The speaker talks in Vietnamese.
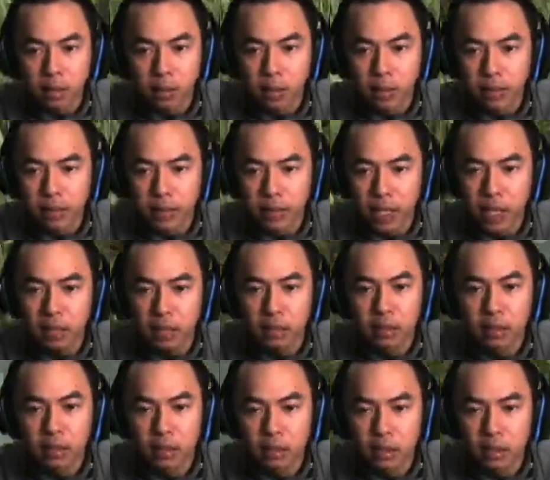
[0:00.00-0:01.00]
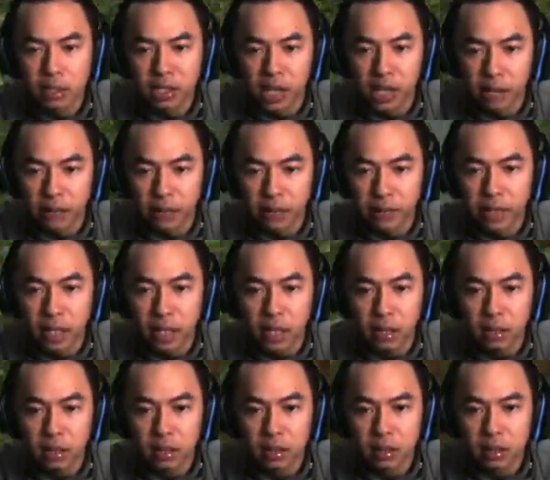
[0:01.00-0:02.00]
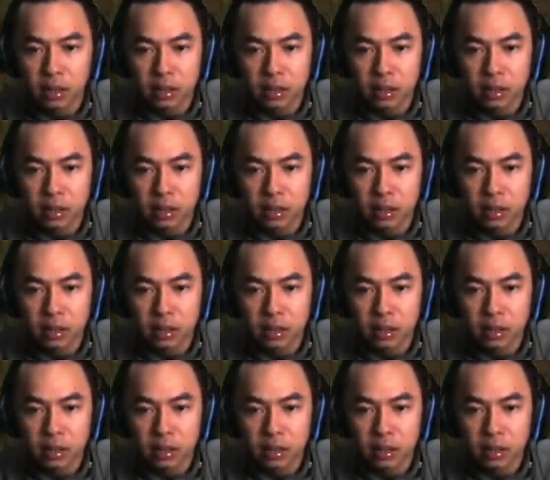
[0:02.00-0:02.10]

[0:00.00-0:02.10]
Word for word: Nó không làm gì mình hết. Chưa làm gì mình hết.